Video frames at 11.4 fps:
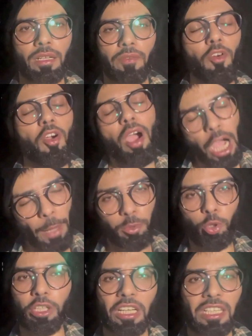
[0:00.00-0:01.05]
वो आप
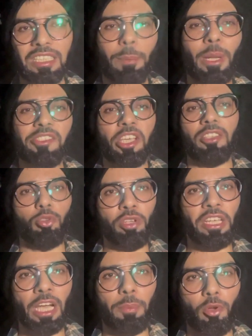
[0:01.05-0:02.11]
लोगों की गलतियाँ बच्चे तो नहीं
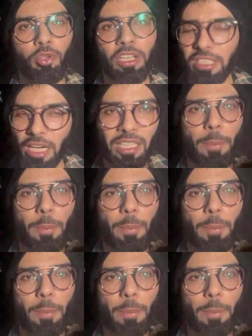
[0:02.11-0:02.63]
ना आप लोग कि डंडा